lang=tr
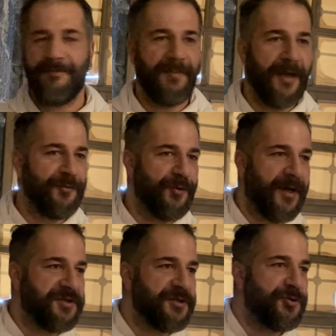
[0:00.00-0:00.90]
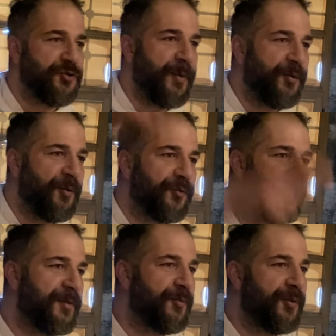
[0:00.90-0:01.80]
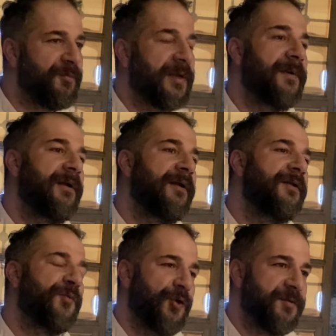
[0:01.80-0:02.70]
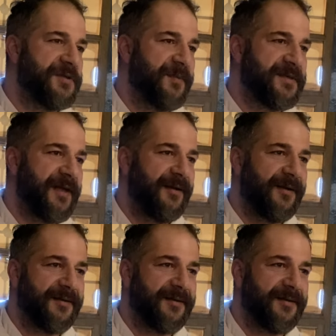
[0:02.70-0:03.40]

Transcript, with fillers: Ben diyor kaçıncı tümen olduğunu bilmiyorum birbirlerini vuruyor bizim askerler.